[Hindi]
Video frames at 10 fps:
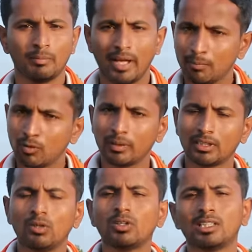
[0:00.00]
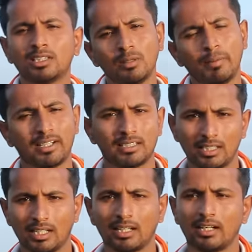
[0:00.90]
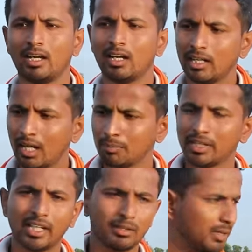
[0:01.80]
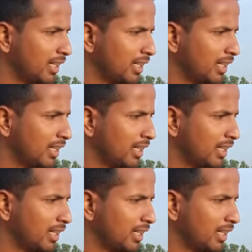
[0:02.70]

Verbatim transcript: मैं आपको बताऊं कल्चरल प्रैक्टिस क्या करना है अगर आपके खेत